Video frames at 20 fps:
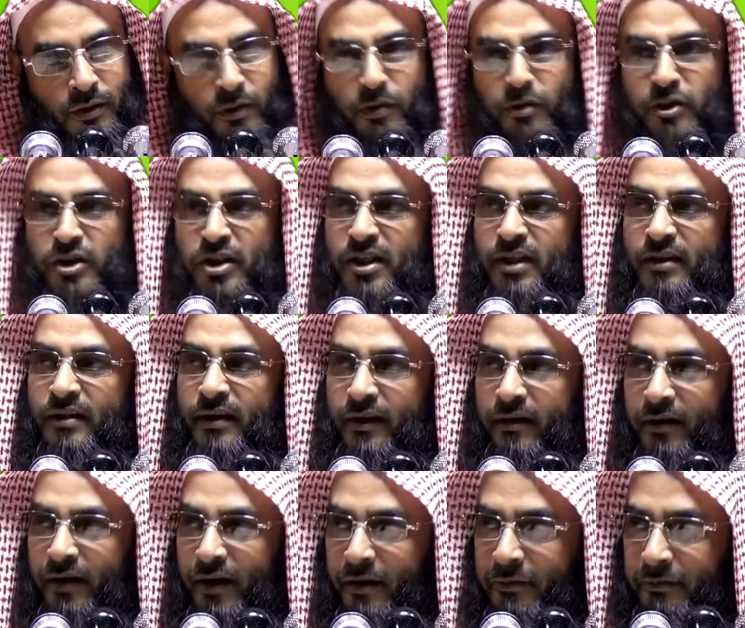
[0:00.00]
অংশীদার
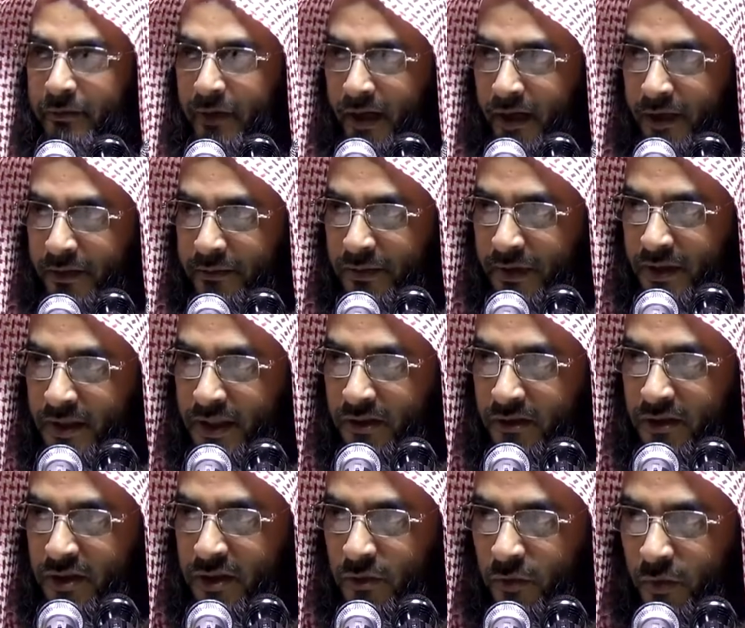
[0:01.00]
হয় ভাগ পায় সে
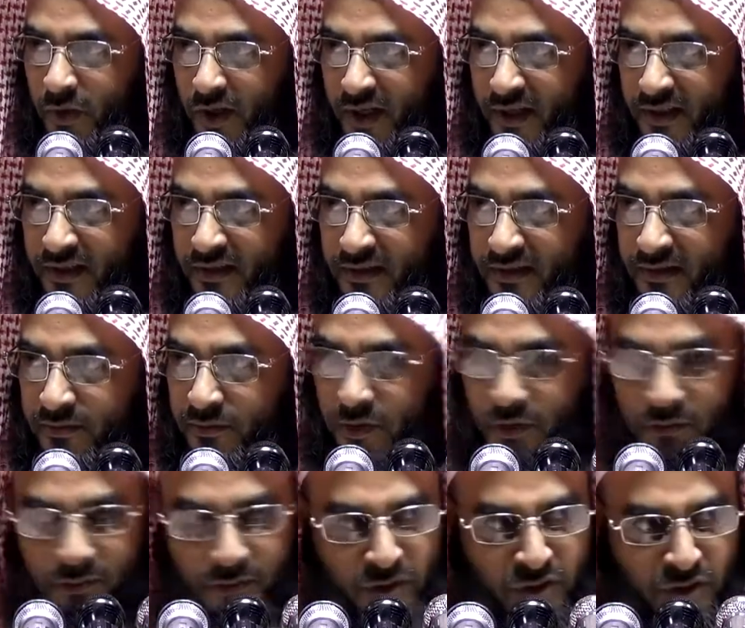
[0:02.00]
হচ্ছে ওয়ারিস
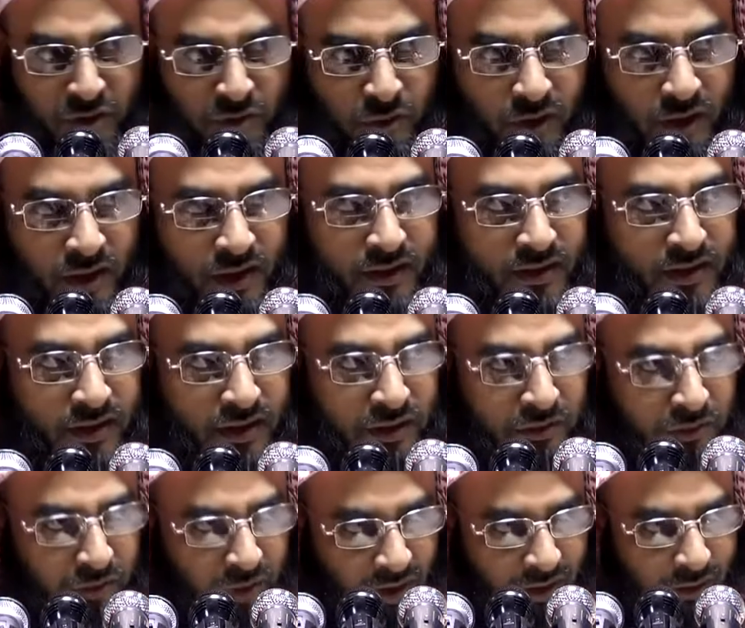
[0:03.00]
বহু বচন ওয়ারিসিন
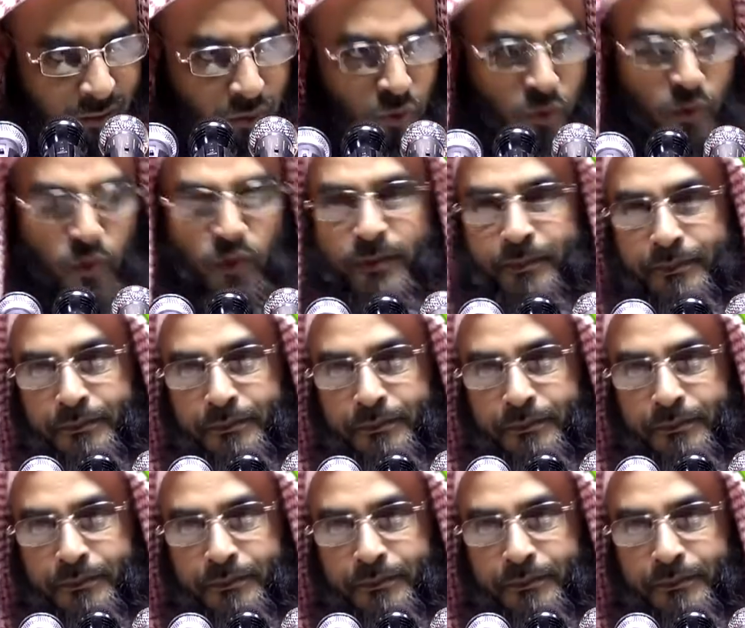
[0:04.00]
ওয়ারিসুন